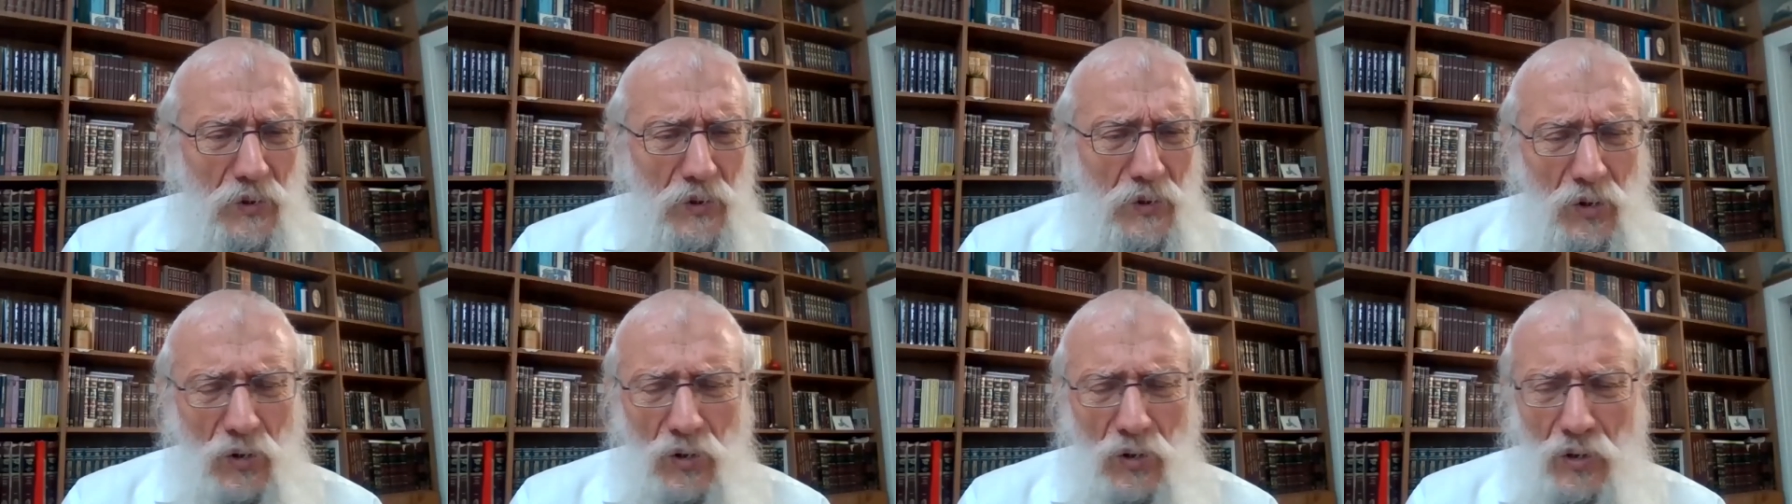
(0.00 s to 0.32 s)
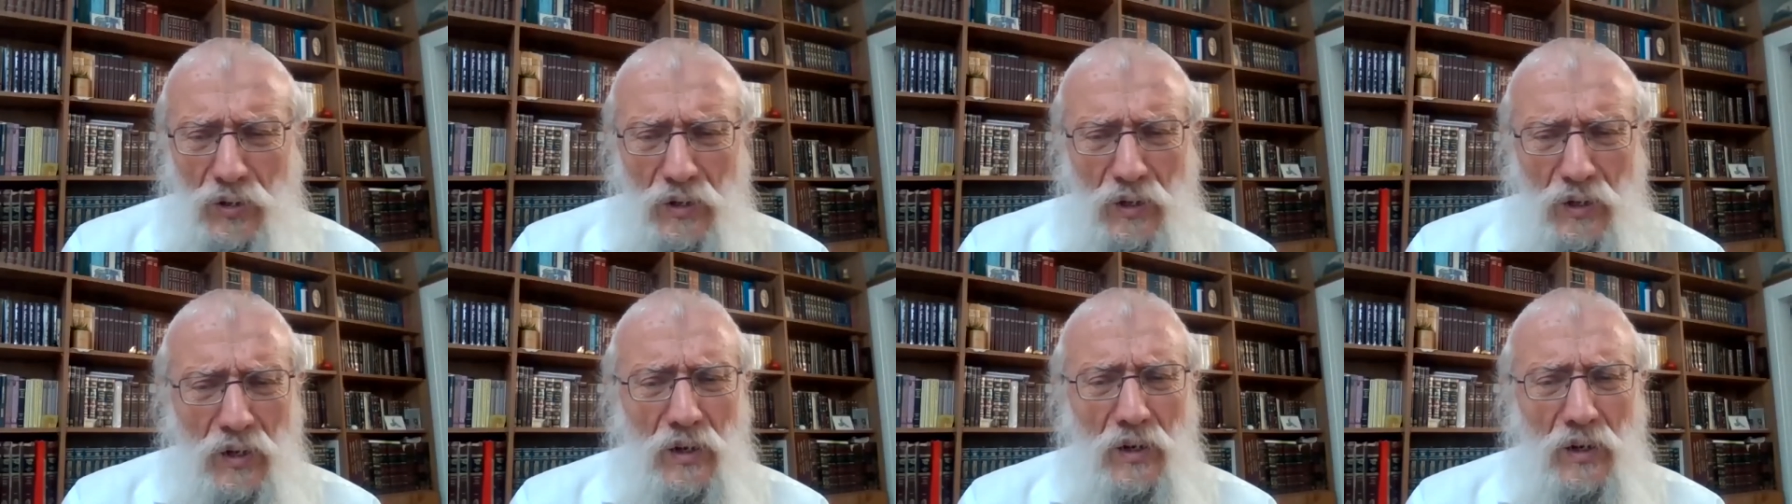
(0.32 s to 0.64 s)
Но
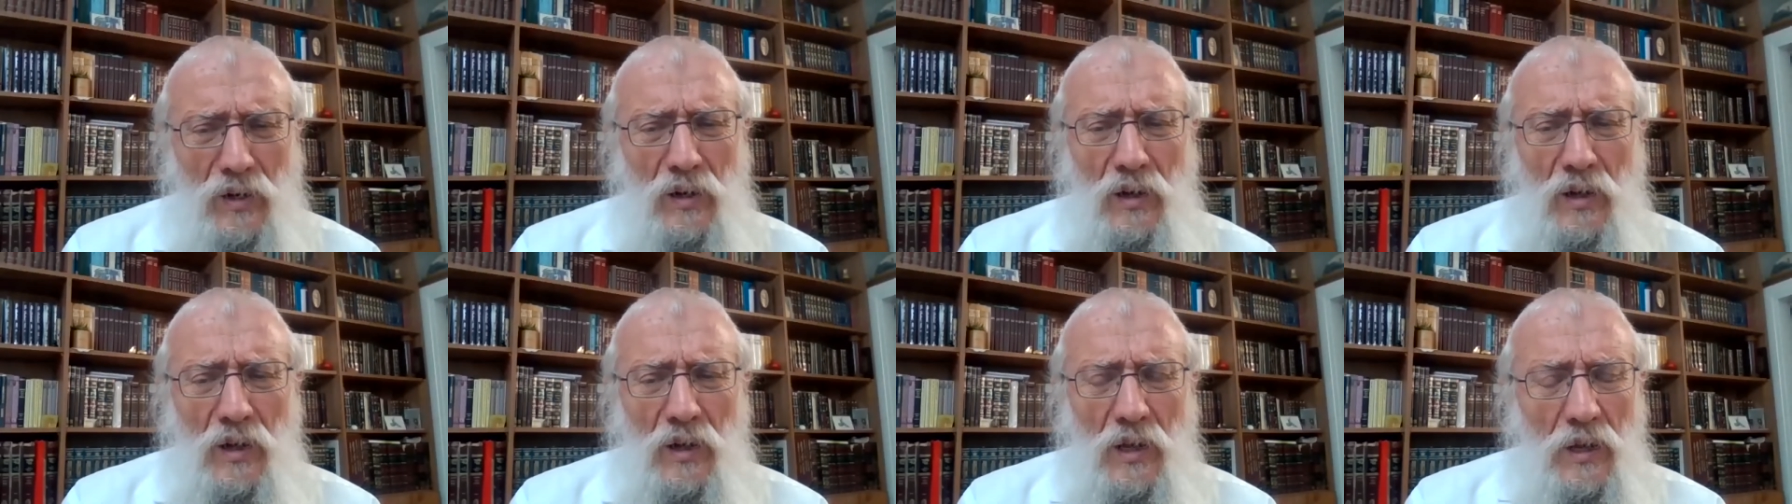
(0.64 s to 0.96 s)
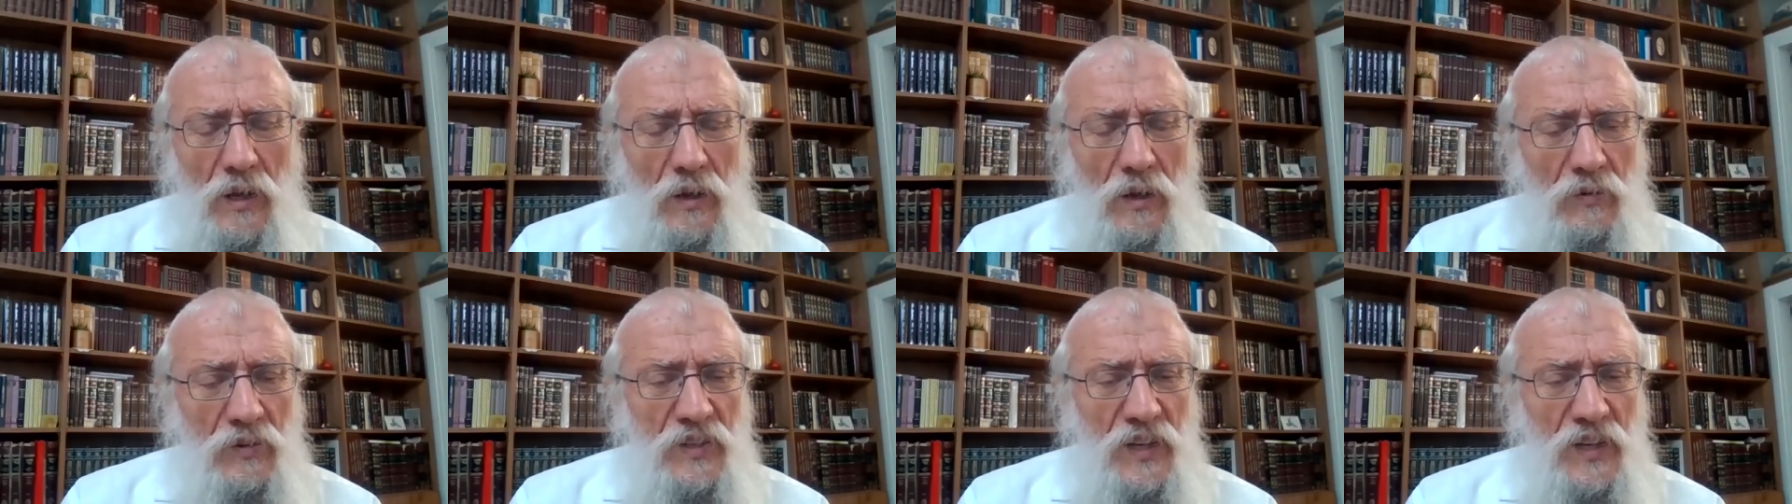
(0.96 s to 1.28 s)
он, э,
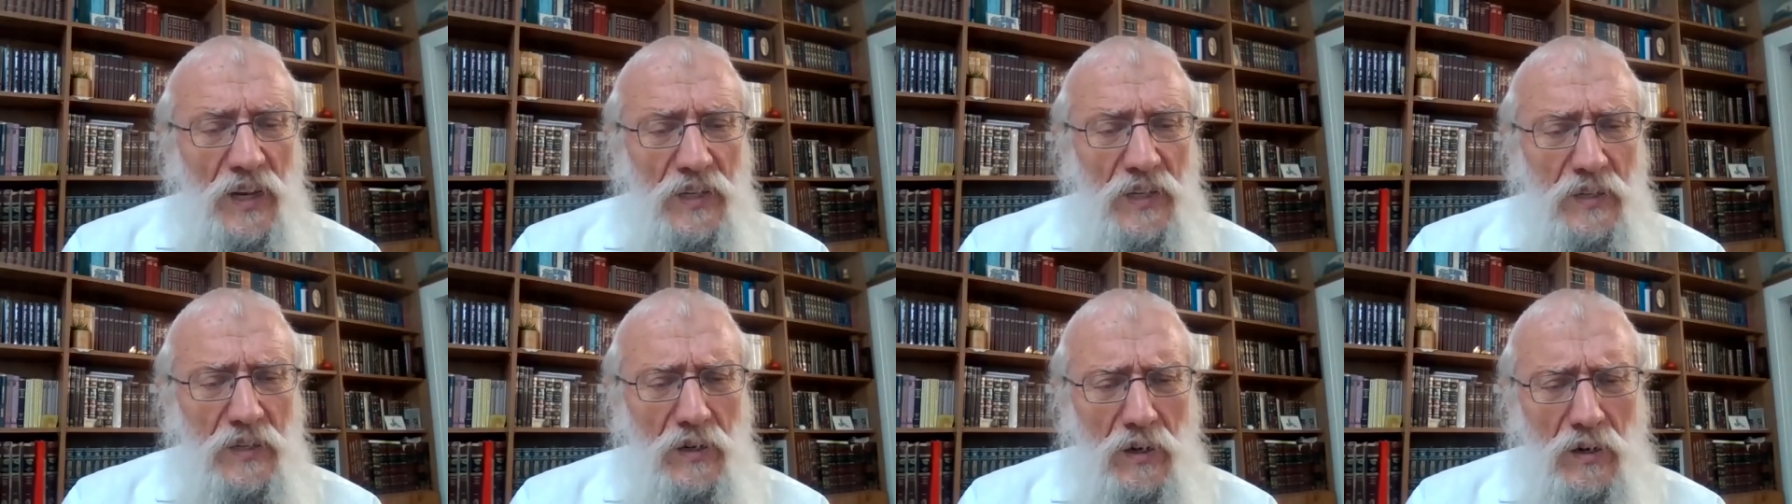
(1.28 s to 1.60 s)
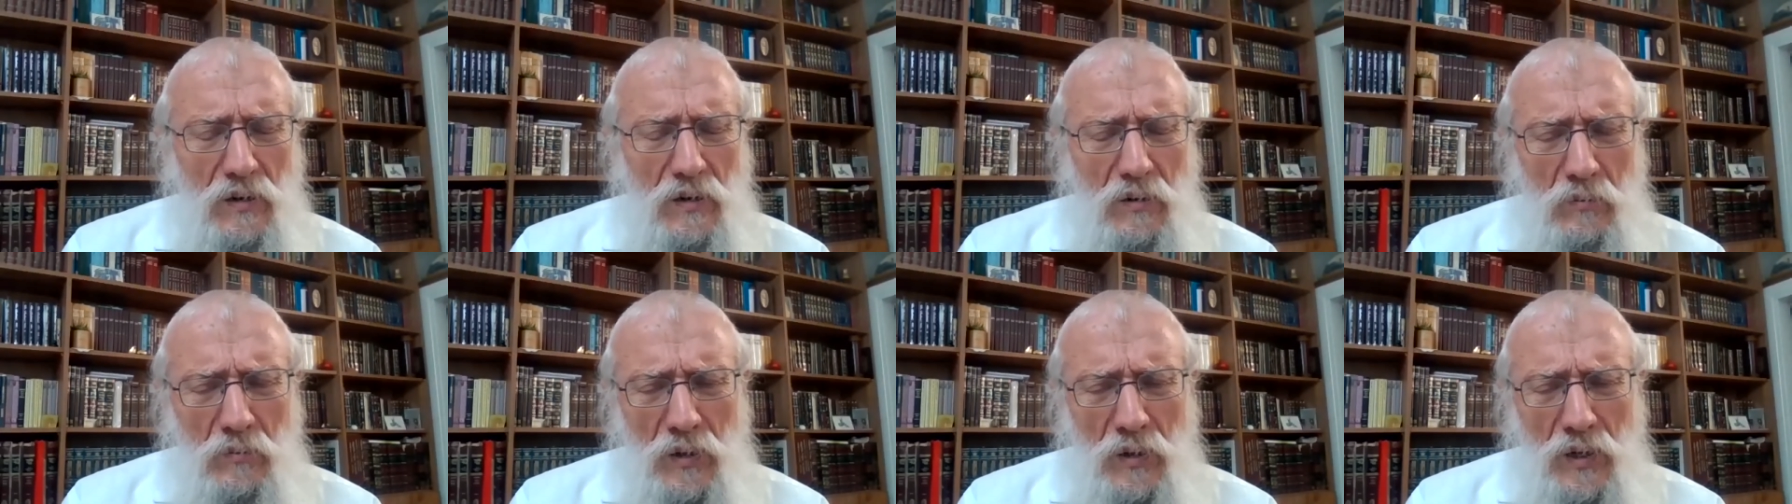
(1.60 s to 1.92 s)
вы
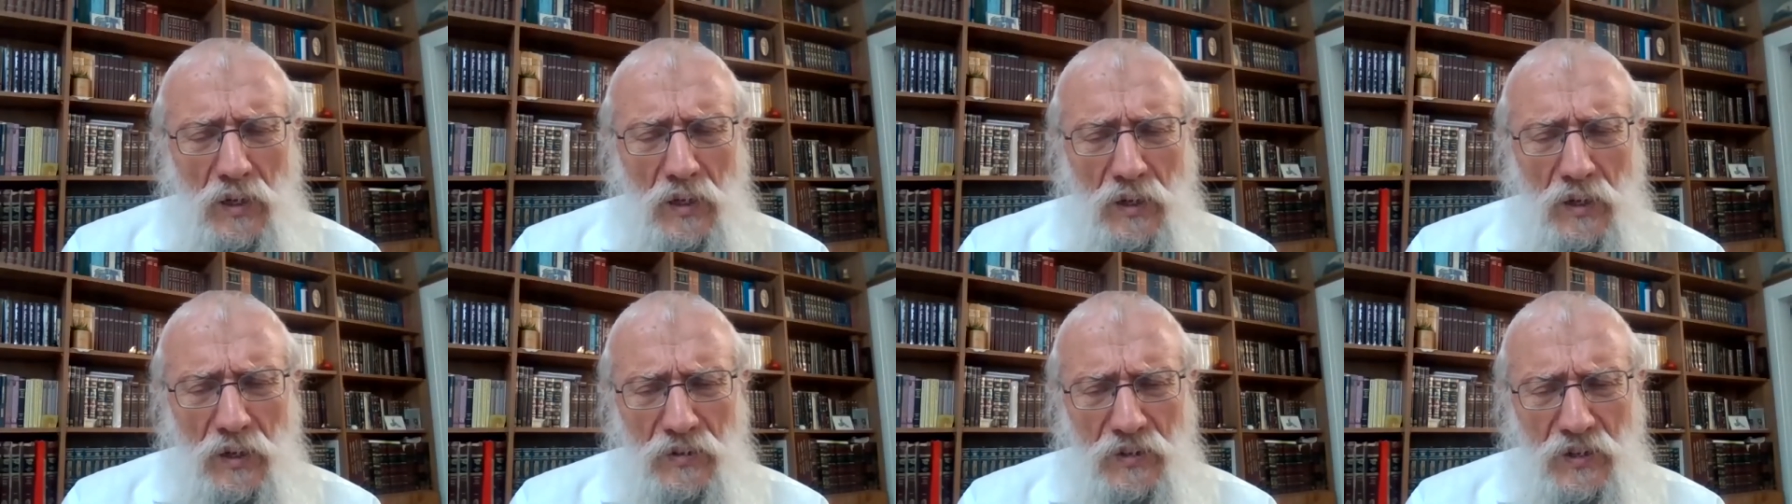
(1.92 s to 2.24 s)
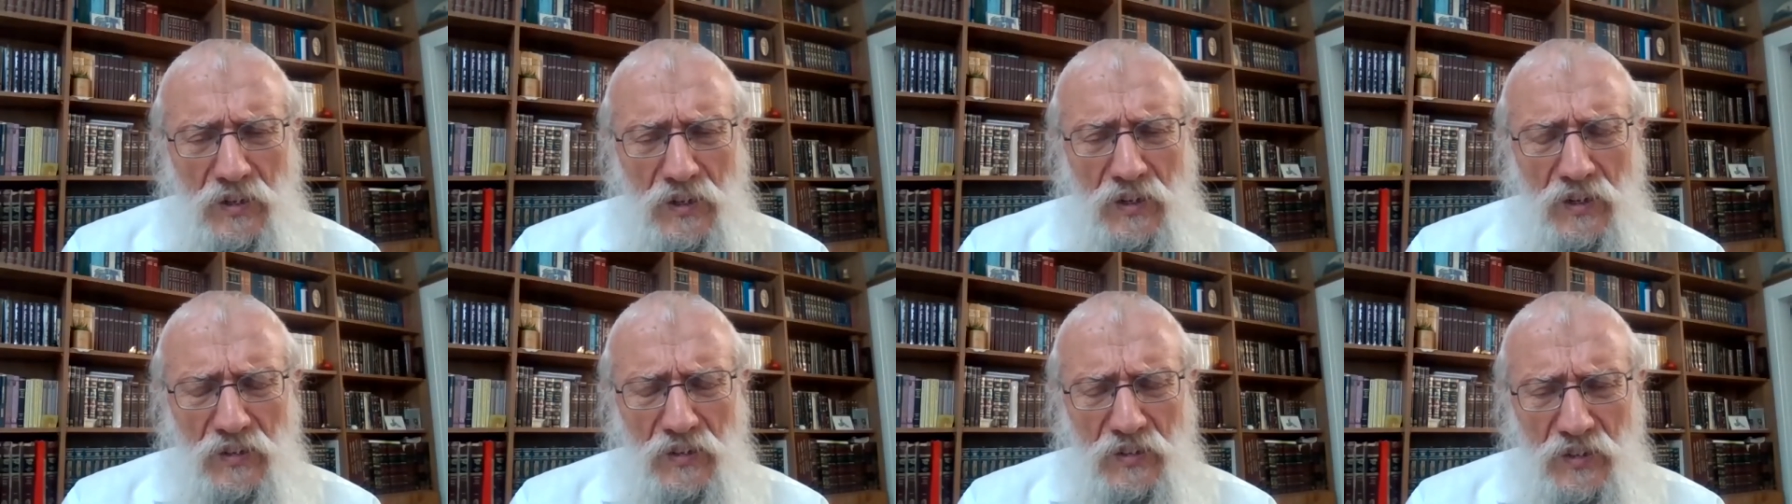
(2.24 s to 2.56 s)
знаете, был
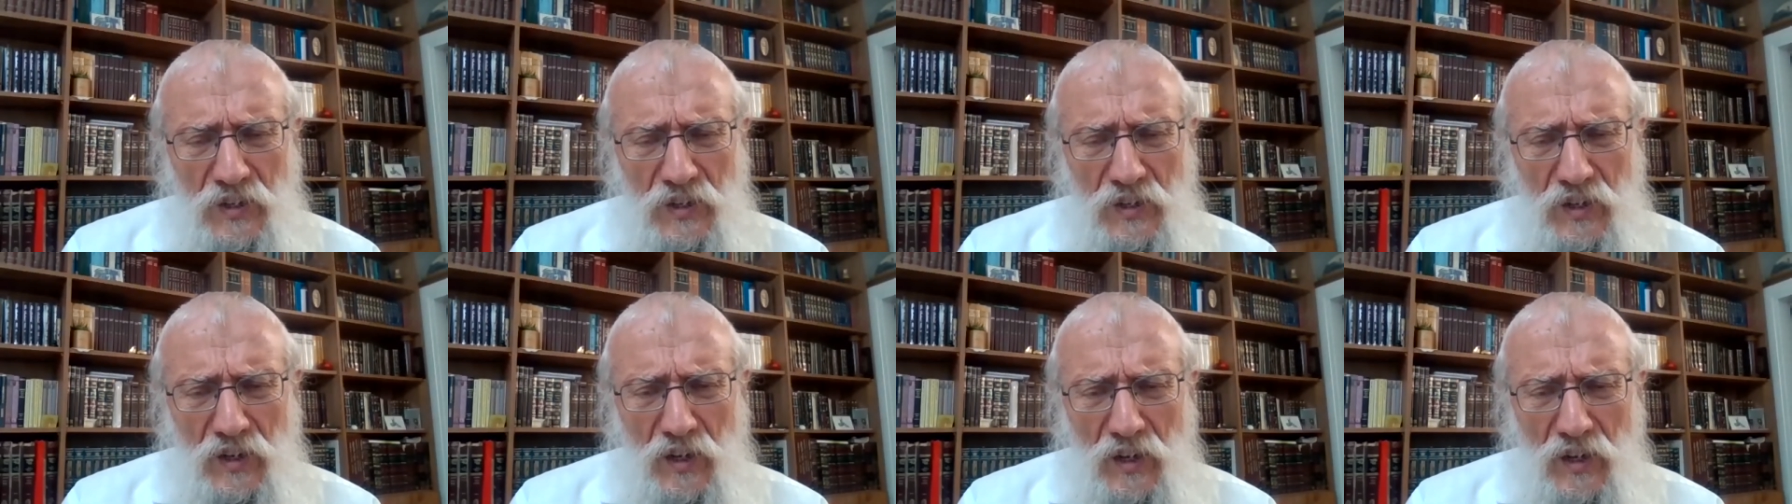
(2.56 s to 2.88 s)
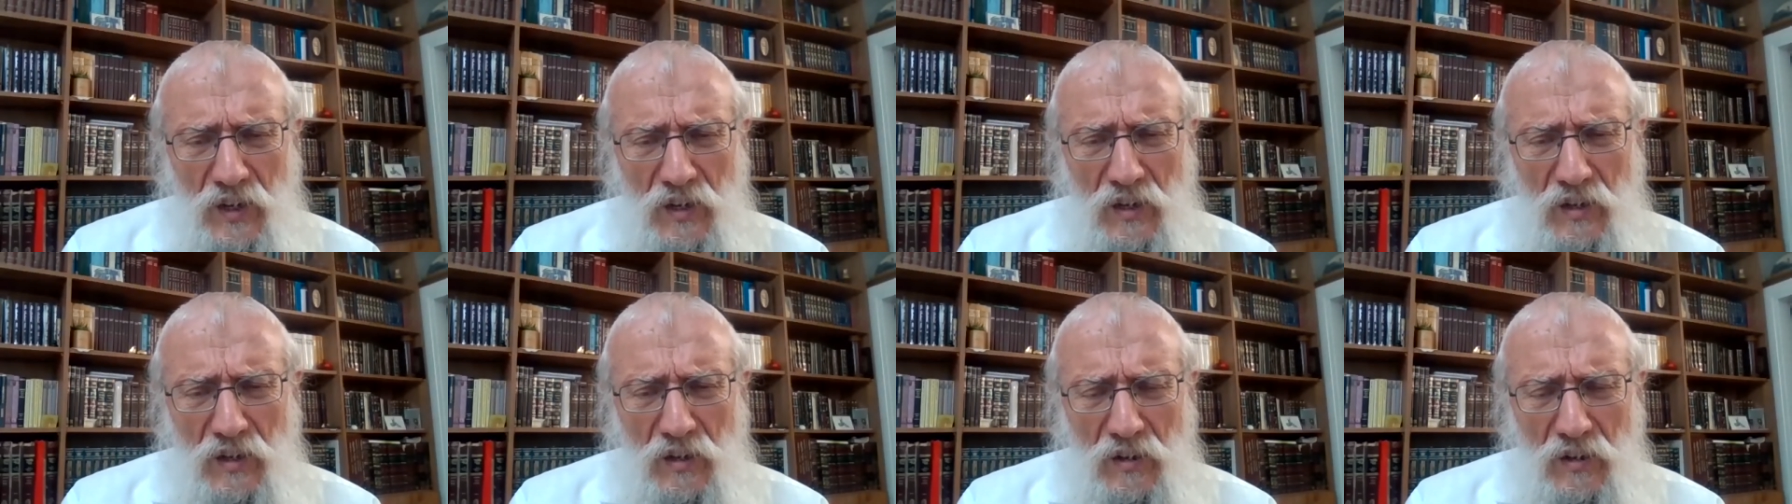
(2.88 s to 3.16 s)
интересный